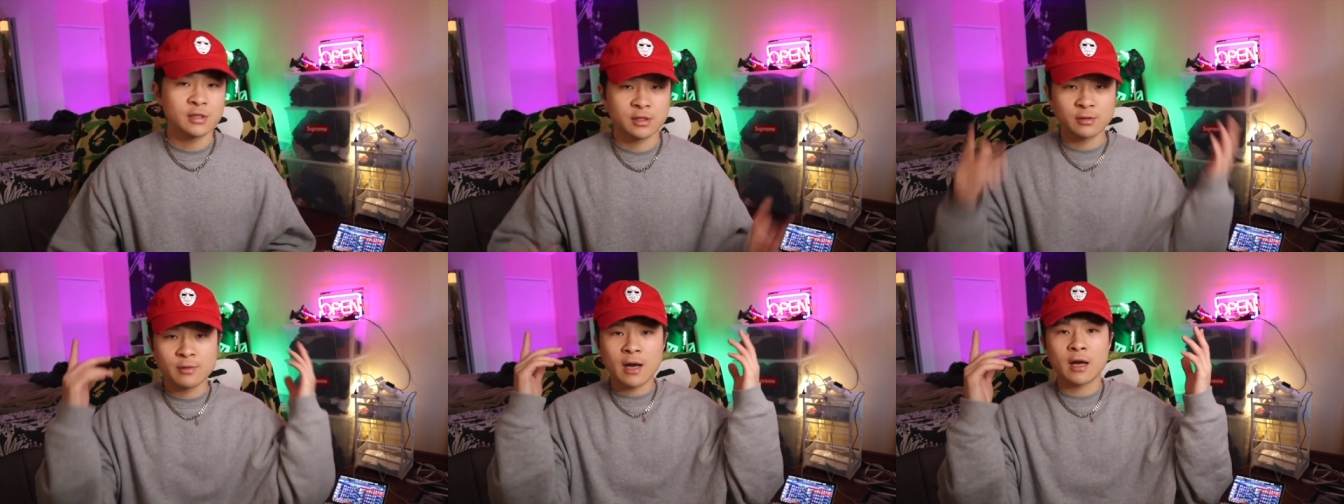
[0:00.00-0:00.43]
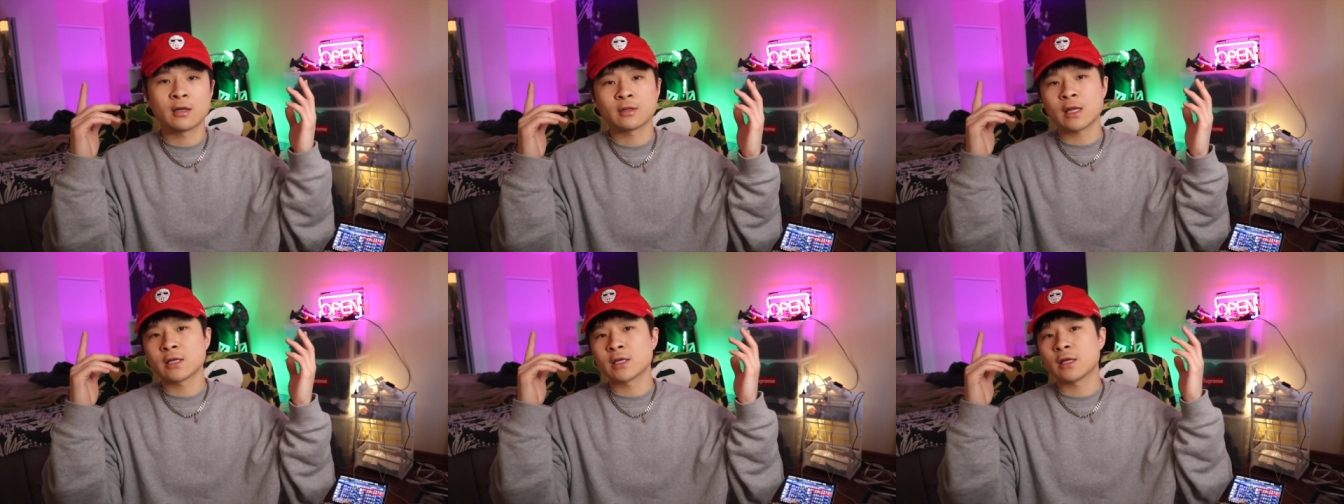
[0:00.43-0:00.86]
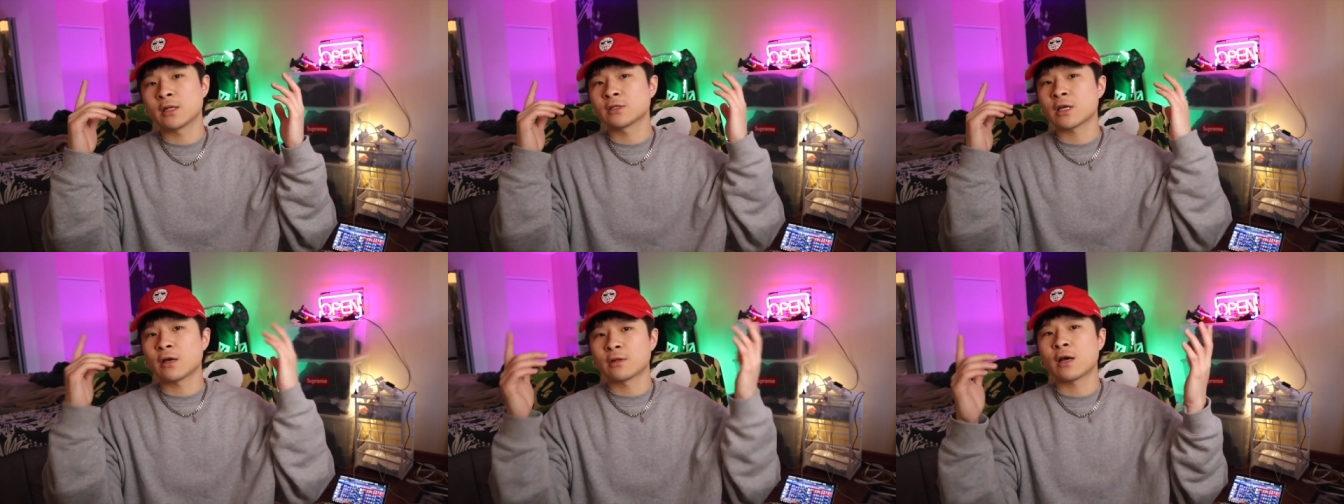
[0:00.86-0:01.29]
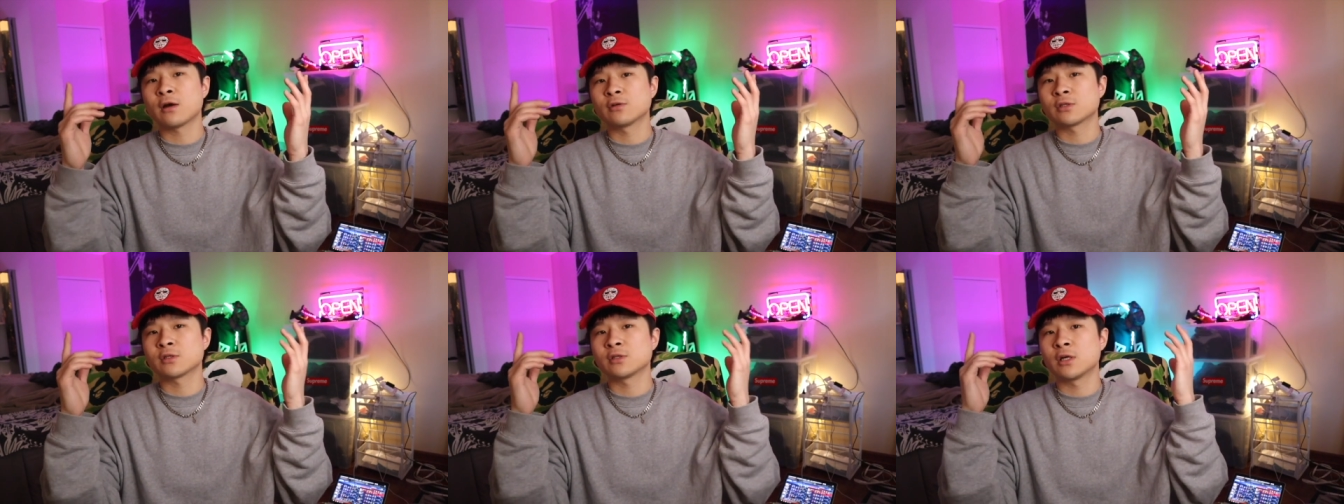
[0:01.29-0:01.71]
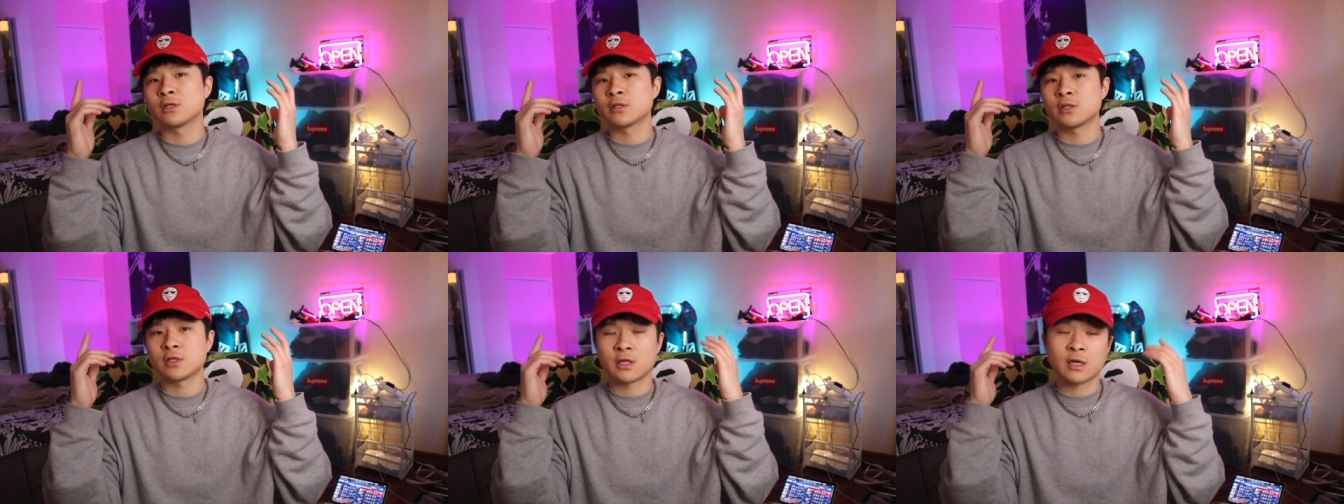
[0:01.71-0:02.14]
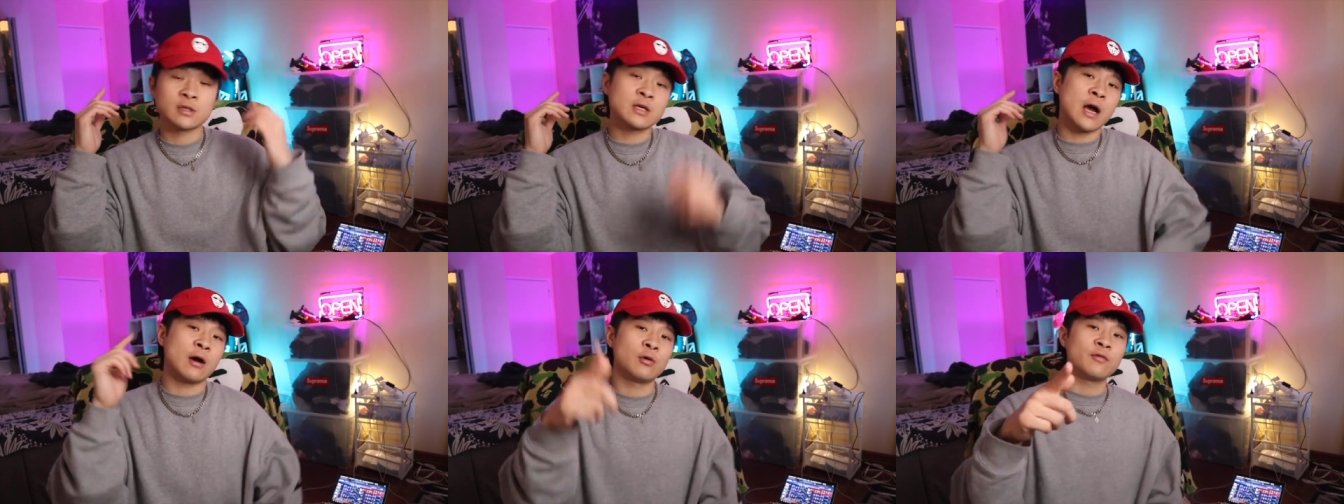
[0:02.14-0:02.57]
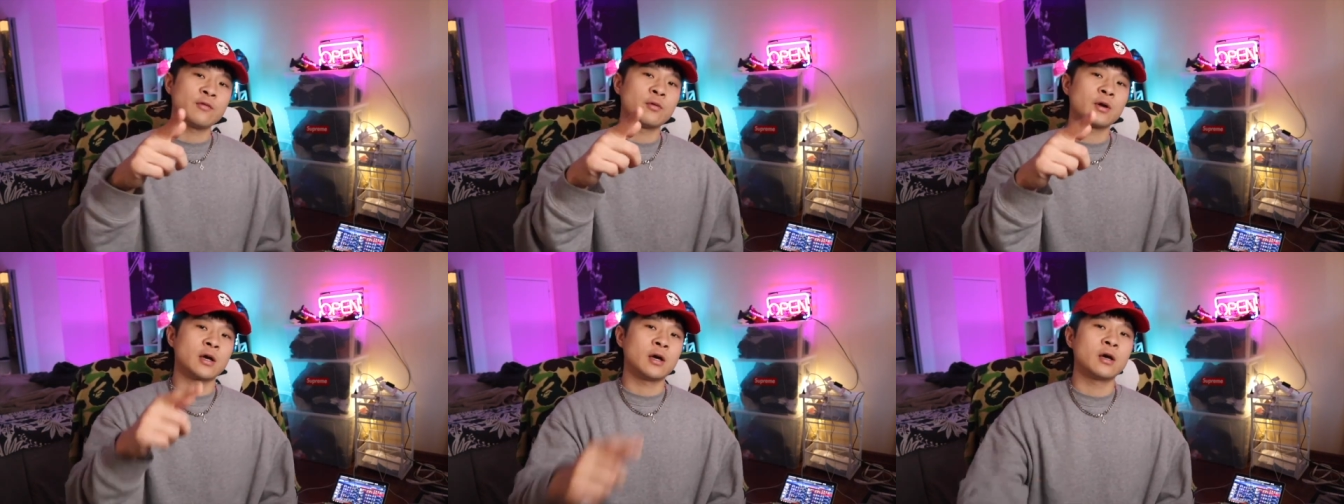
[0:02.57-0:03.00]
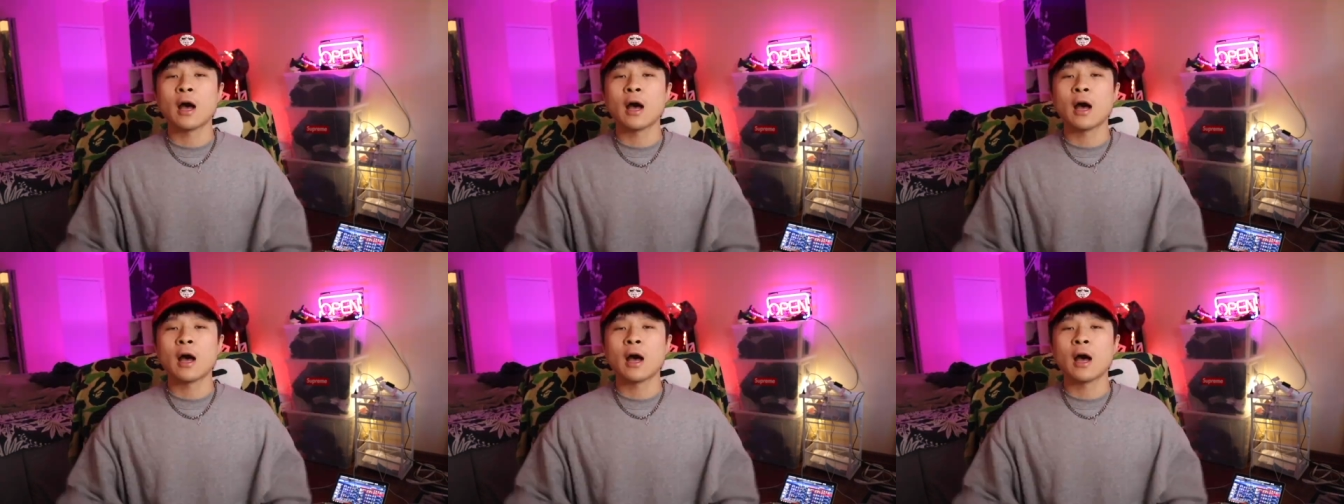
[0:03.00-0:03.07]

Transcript: 希望大家能找到适合自己的潮流风格。